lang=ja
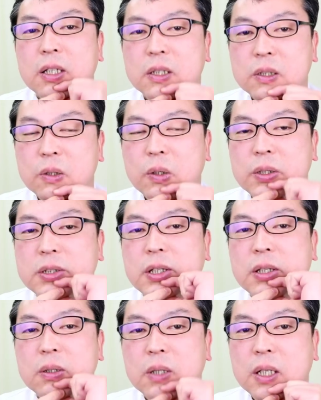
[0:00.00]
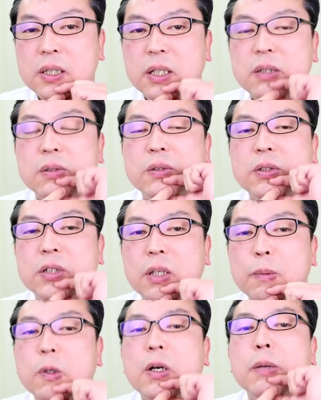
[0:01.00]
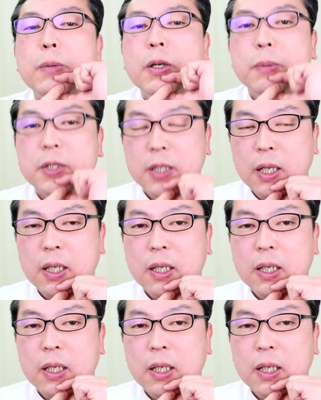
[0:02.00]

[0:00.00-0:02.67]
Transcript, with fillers: 動いているかチェックしても構いません。